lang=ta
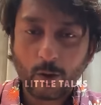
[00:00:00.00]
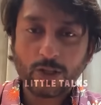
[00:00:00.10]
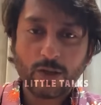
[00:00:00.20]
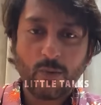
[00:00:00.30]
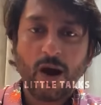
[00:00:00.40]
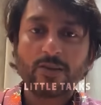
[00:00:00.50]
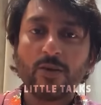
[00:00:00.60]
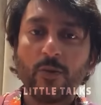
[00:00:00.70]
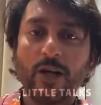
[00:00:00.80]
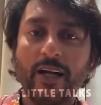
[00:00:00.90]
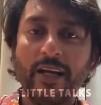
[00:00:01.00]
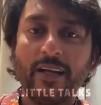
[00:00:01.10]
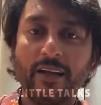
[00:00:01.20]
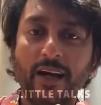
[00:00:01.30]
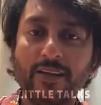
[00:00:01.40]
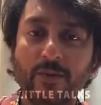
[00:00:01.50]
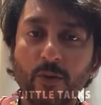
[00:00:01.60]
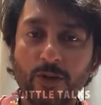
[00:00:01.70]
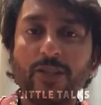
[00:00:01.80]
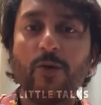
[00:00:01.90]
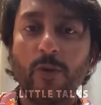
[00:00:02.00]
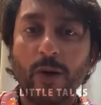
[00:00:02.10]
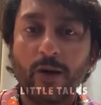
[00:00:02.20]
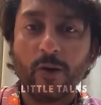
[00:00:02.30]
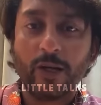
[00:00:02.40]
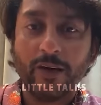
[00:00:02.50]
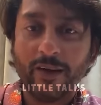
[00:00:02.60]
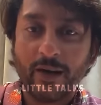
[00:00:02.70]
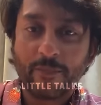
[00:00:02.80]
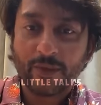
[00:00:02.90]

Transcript: கொஞ்சம் மாதம் முன்னாடியே நான் நடித்து முடித்த ஒரு படம் ஓகேவா